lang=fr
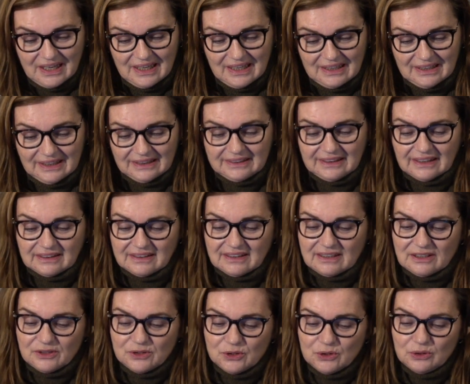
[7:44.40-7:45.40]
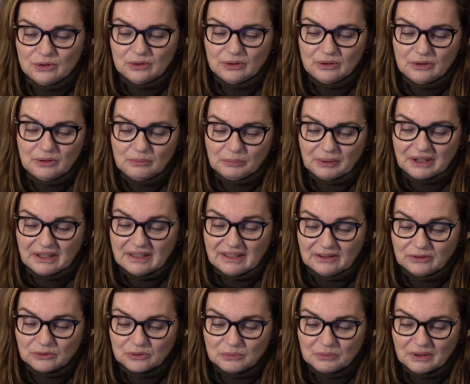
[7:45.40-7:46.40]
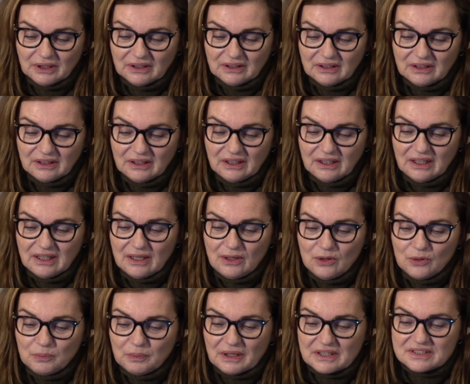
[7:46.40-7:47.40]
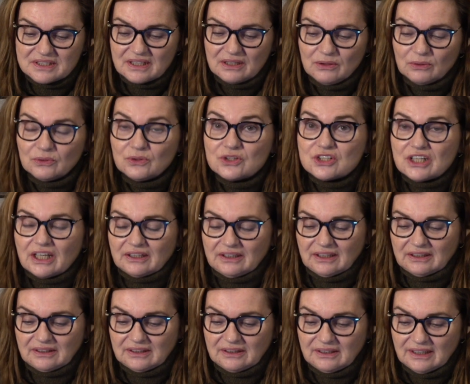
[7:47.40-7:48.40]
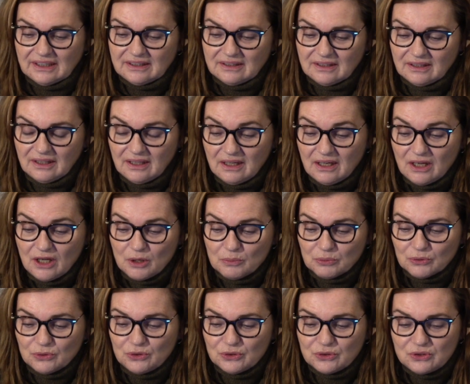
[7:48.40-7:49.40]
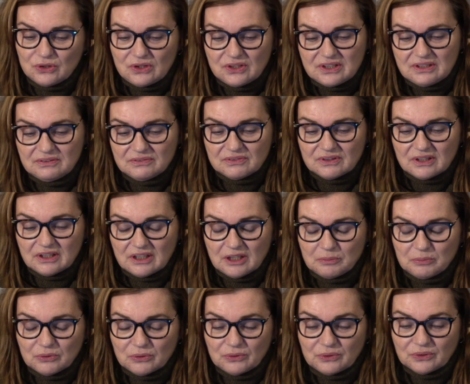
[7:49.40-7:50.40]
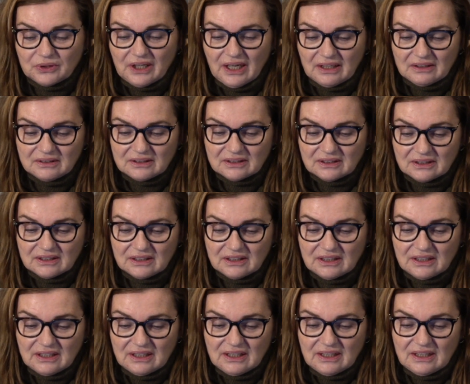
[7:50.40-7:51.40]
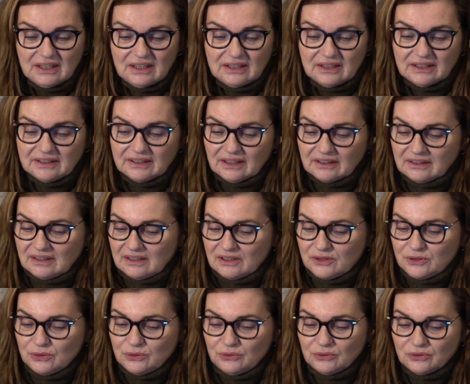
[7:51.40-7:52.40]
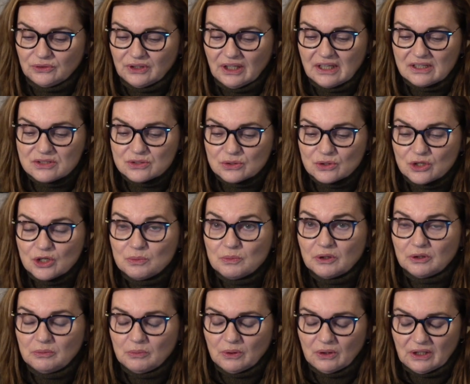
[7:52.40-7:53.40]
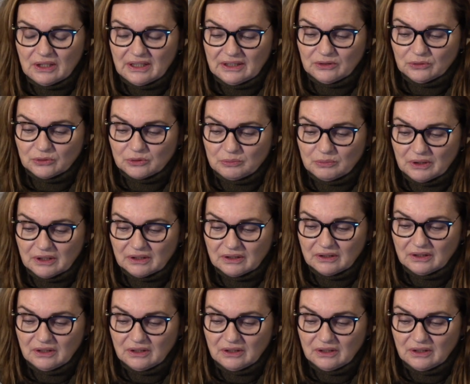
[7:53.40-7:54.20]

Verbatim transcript: L'Éternel Dieu, l'être humain et il le plaça dans le jardin d'Éden pour le cultiver et pour le garder. L'Éternel Dieu donna ce commandement à l'être humain.